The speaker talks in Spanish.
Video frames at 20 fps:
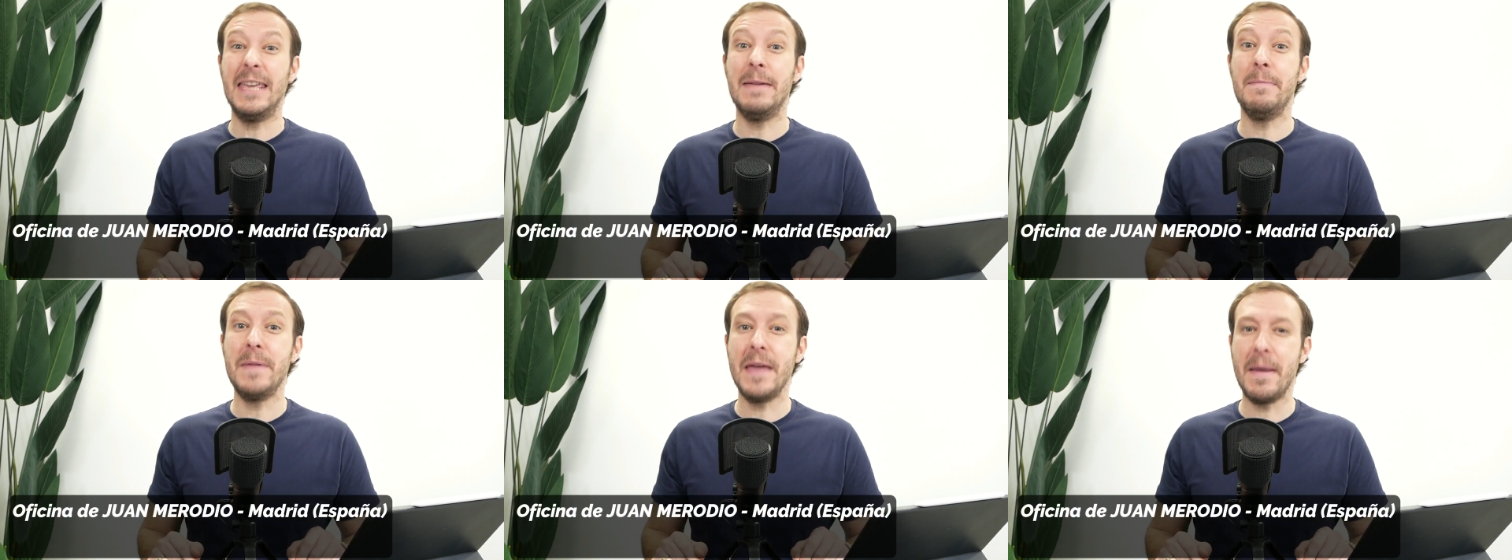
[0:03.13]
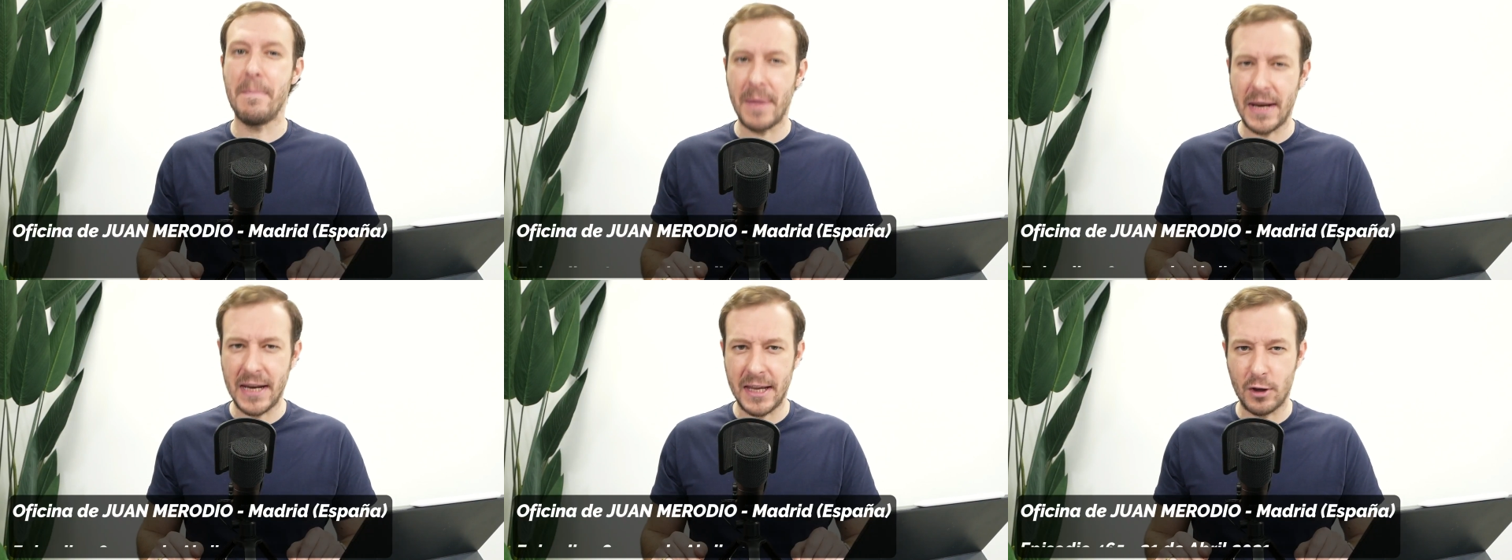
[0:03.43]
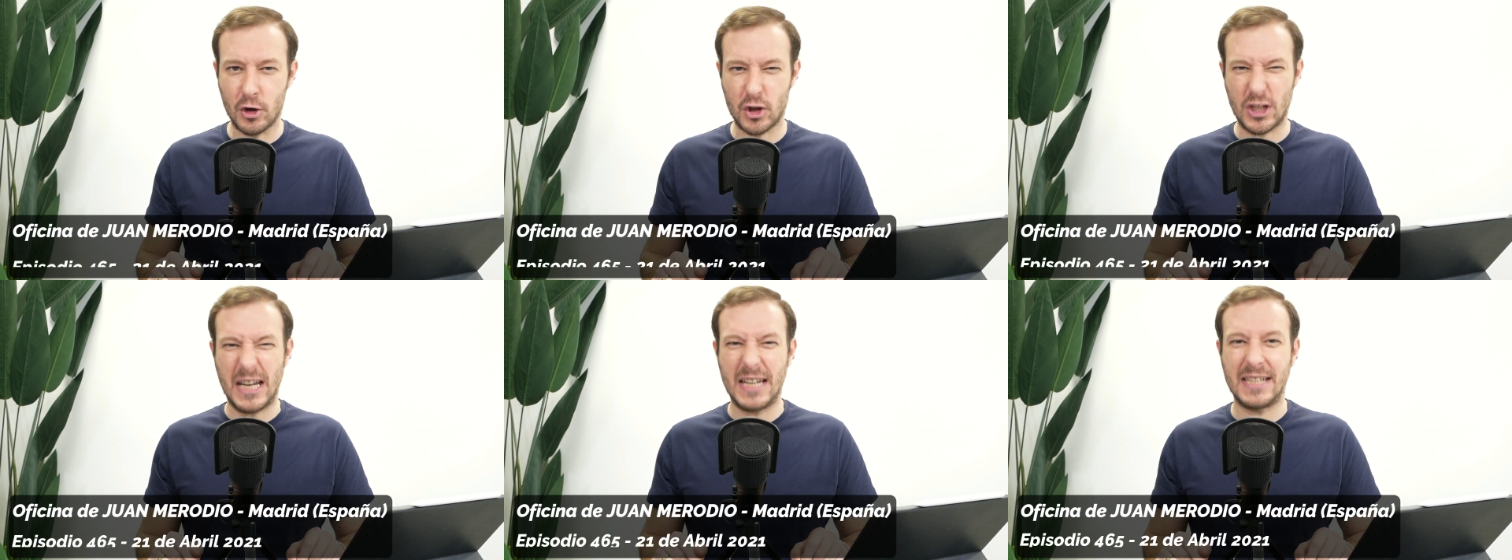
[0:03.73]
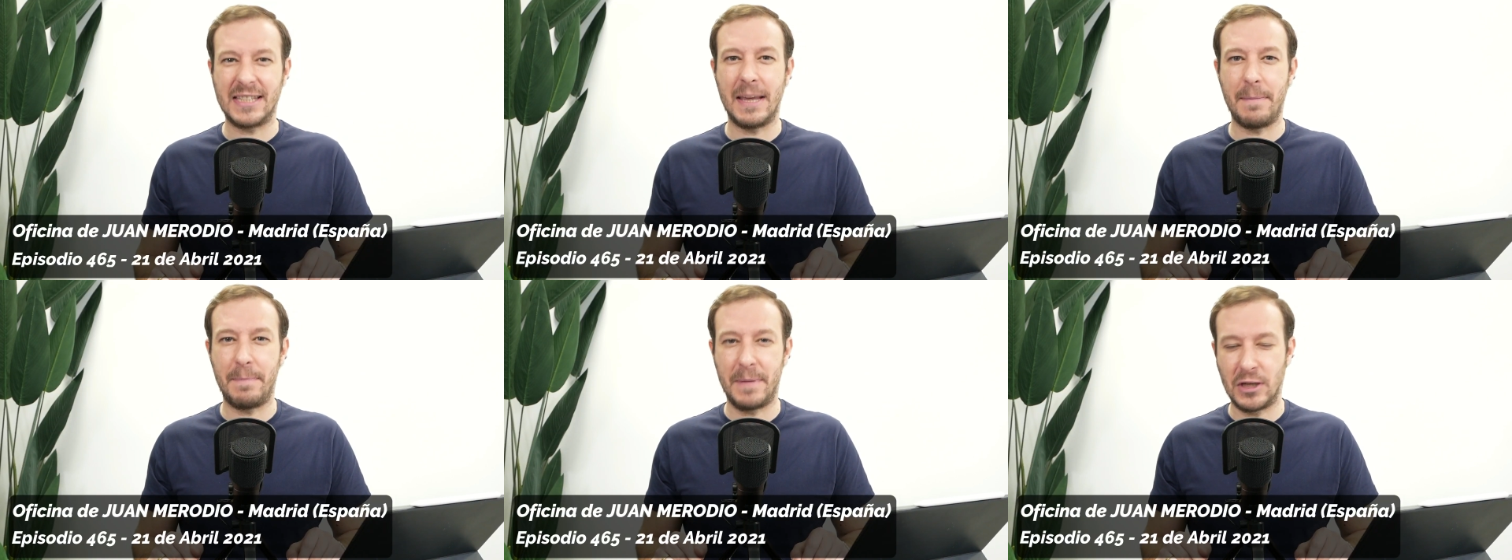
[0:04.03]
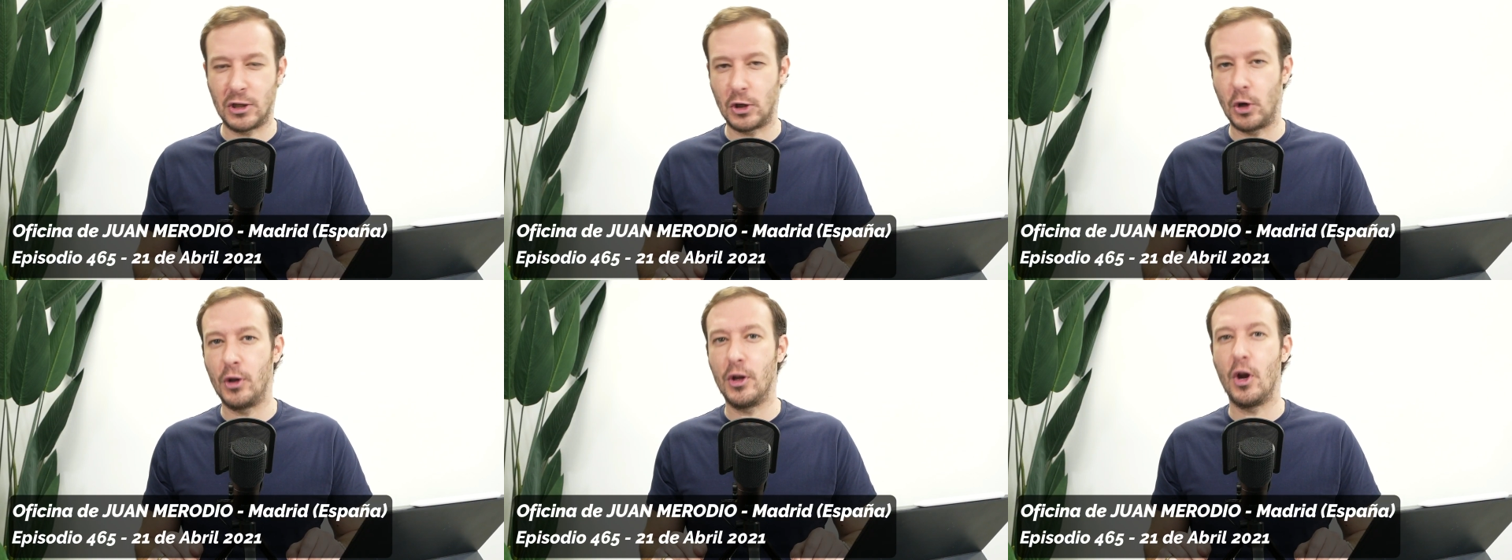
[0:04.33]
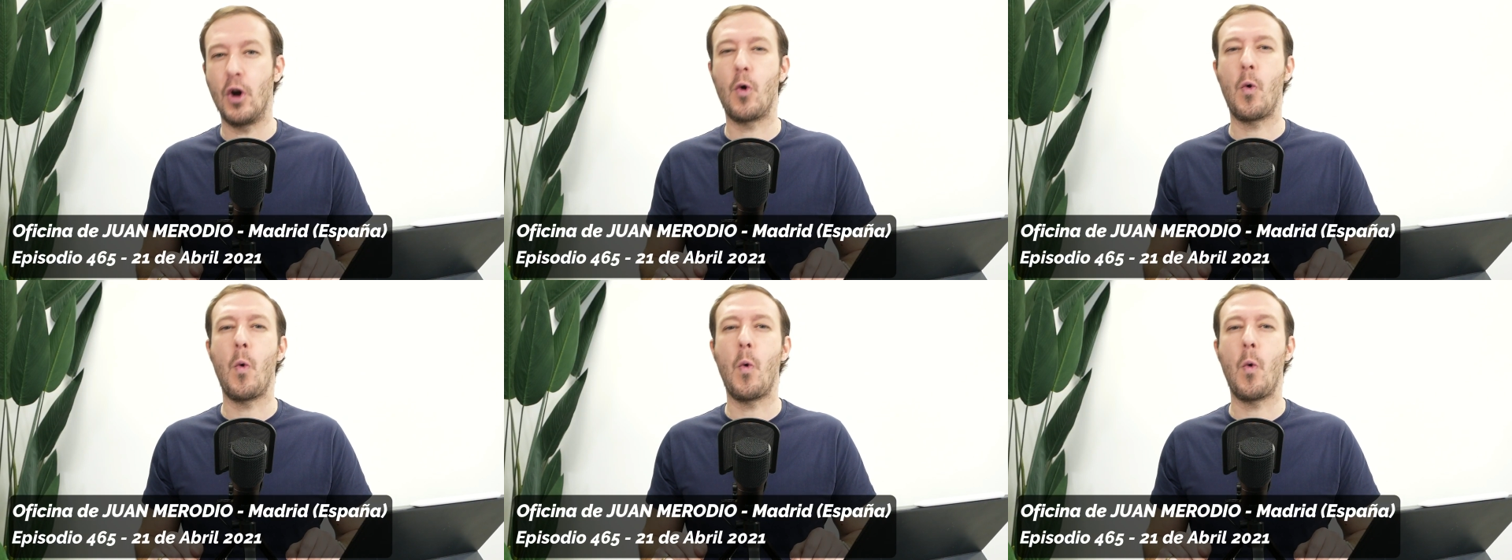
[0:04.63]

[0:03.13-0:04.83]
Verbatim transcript: y bienvenidos a este episodio